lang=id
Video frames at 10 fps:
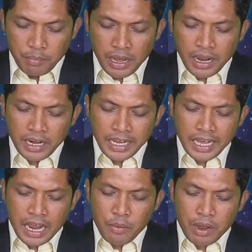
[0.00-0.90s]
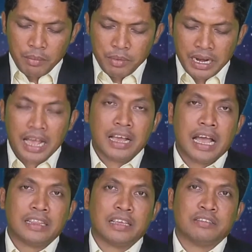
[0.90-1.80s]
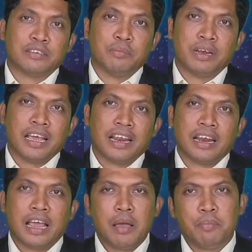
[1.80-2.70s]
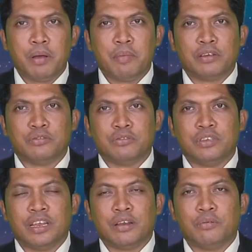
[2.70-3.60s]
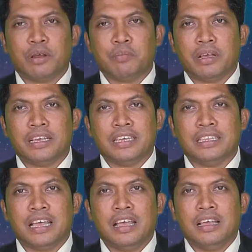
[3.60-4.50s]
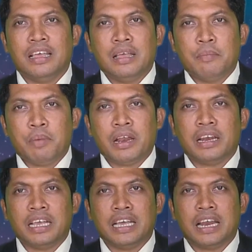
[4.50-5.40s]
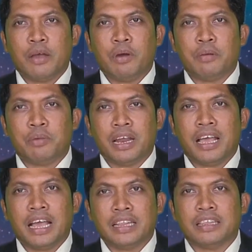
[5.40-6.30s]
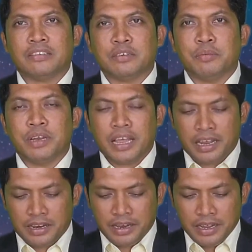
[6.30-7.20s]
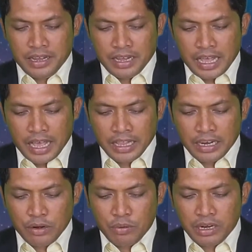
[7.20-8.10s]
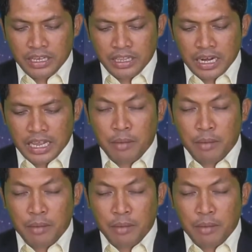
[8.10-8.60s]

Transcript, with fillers: Para negarawan menang atas kebenaran. Apa maksudnya renungan pagi kita? Para negarawan menang atas kebenaran. Ayat renungan kita